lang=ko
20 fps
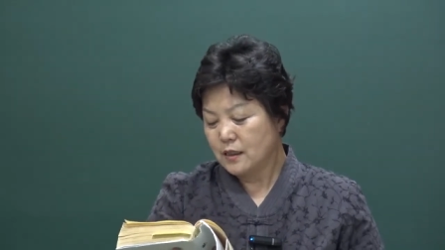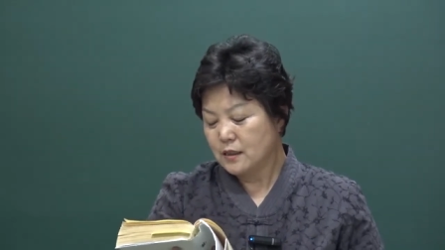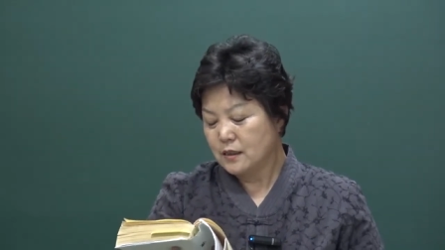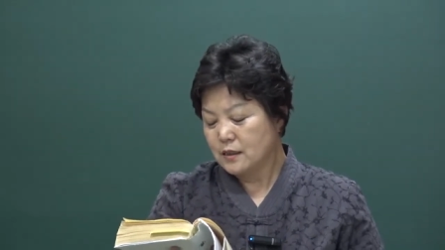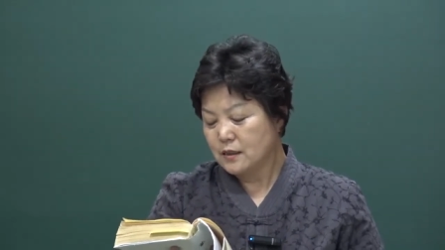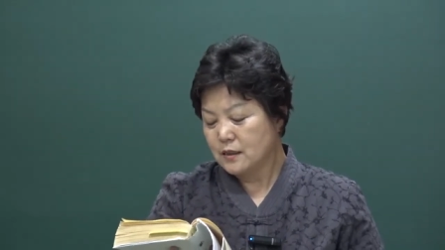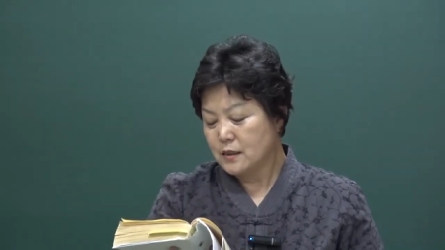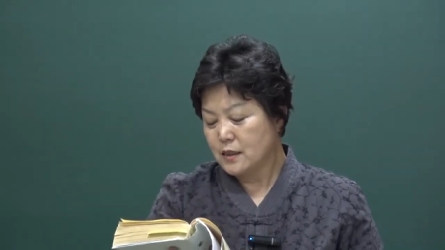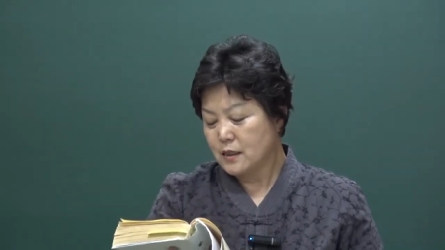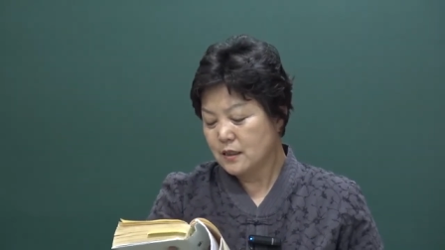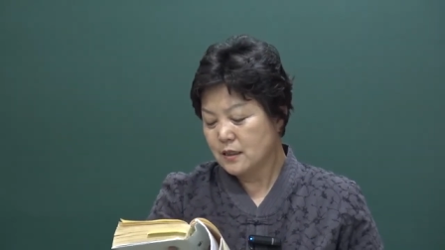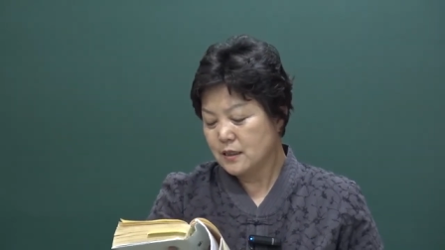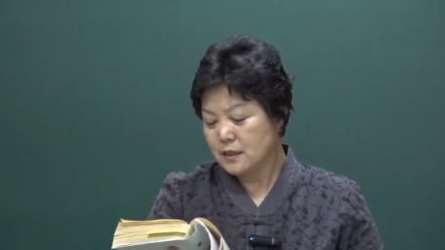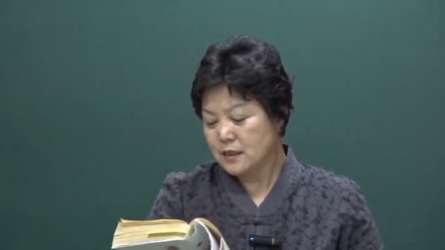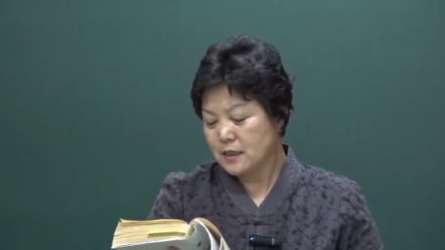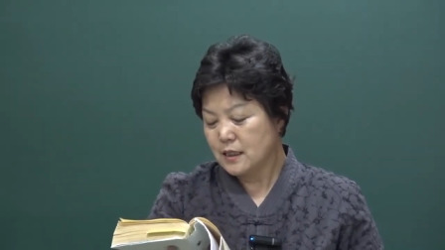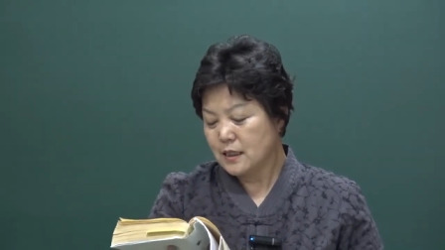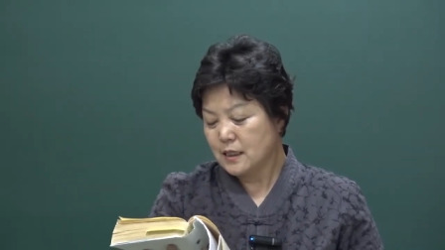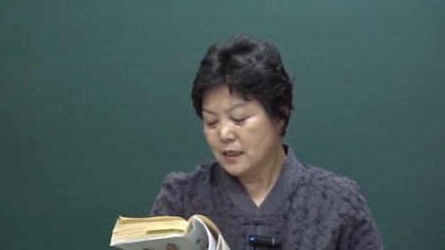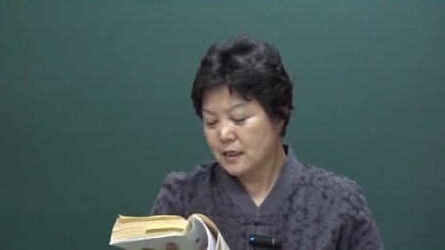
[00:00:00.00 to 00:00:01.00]

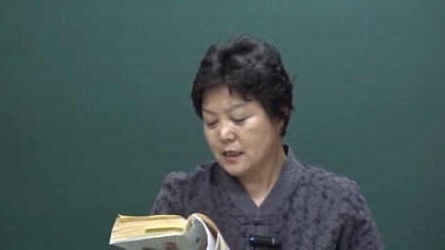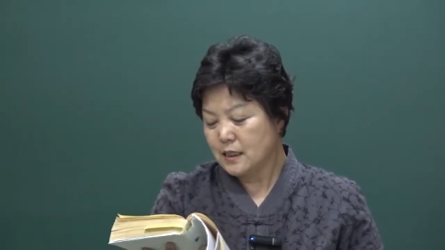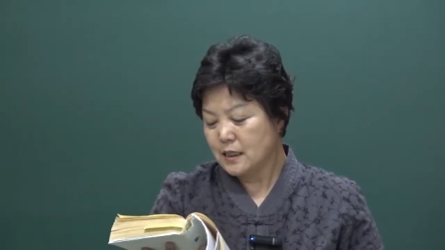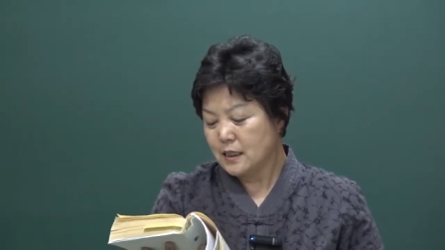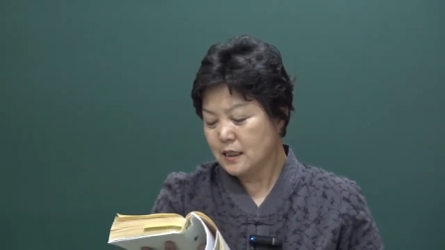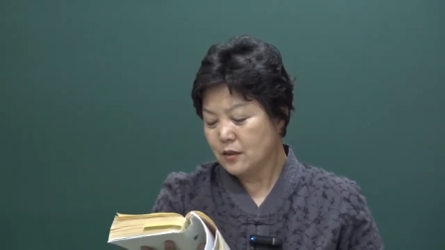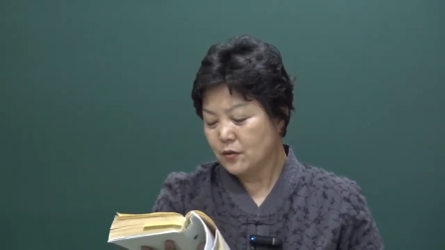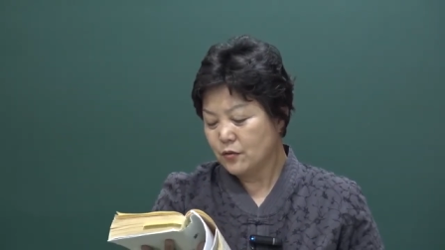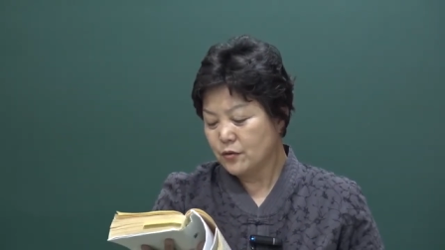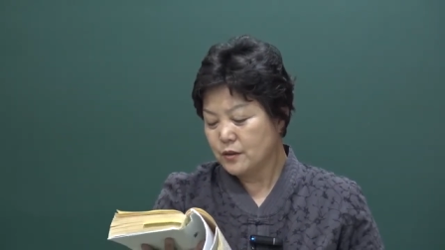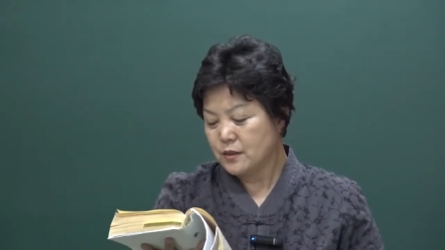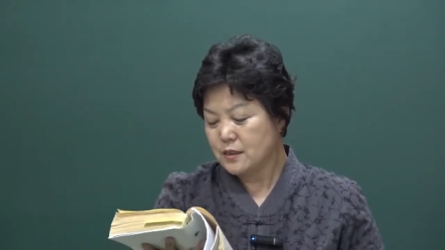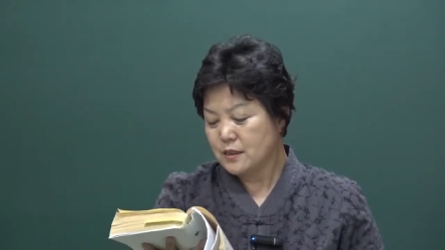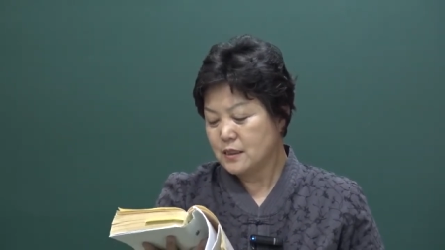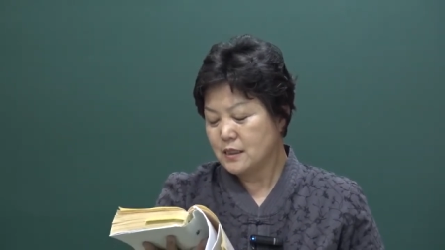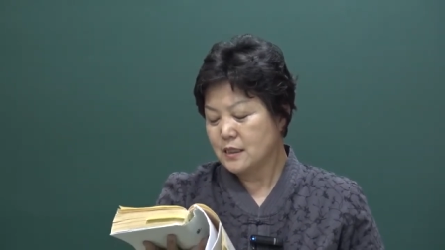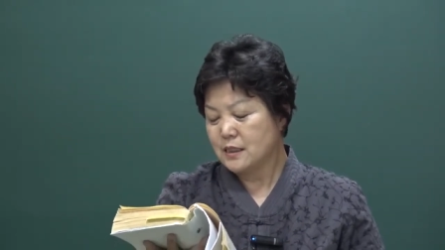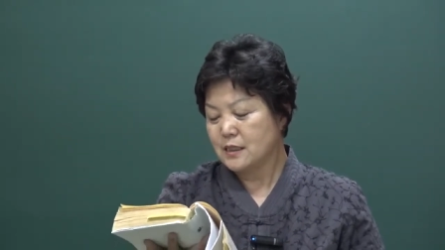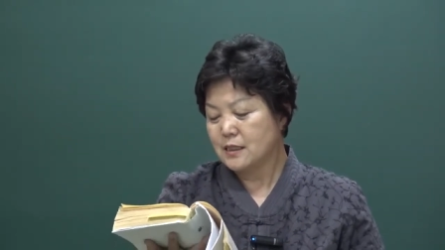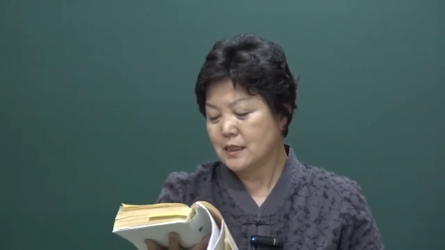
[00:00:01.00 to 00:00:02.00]
능절지
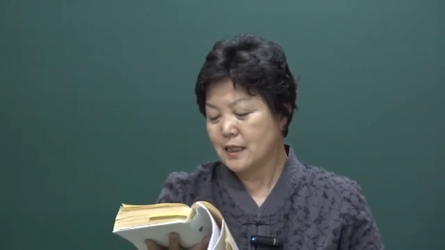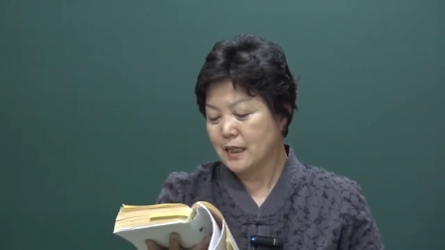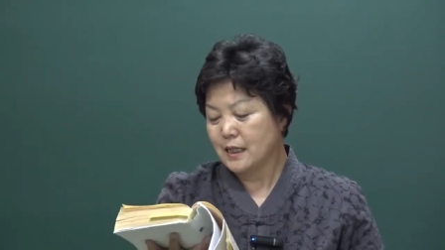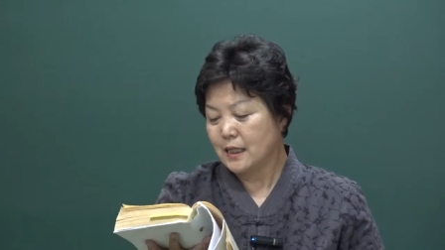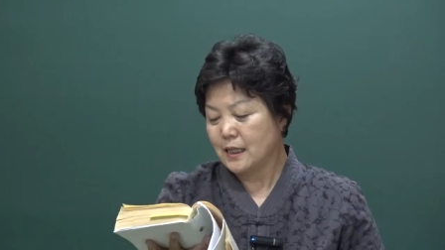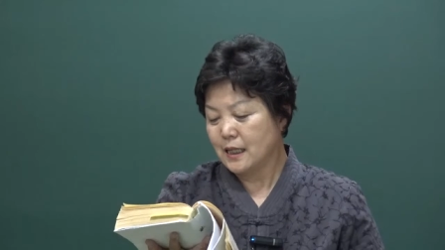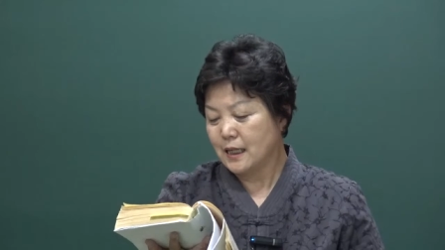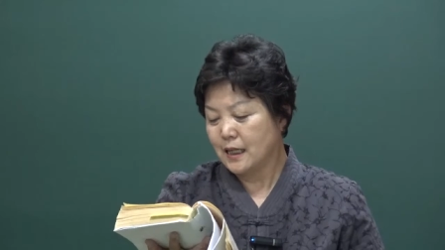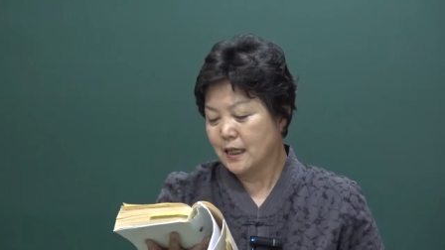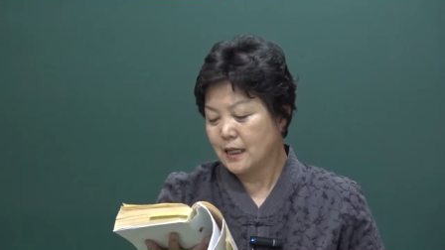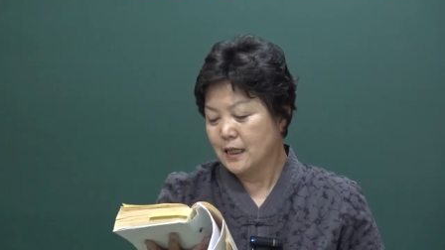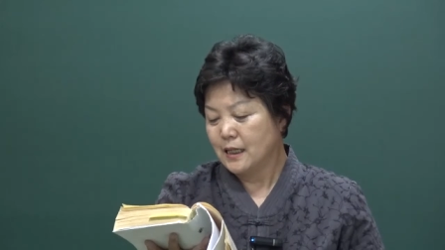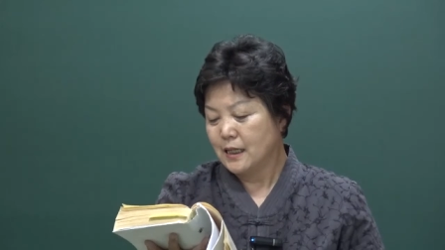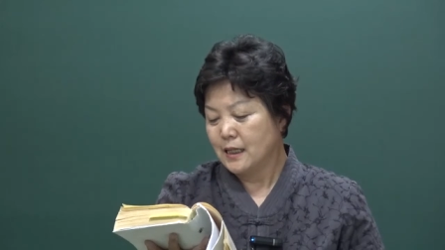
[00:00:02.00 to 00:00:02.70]
이돈지 상이라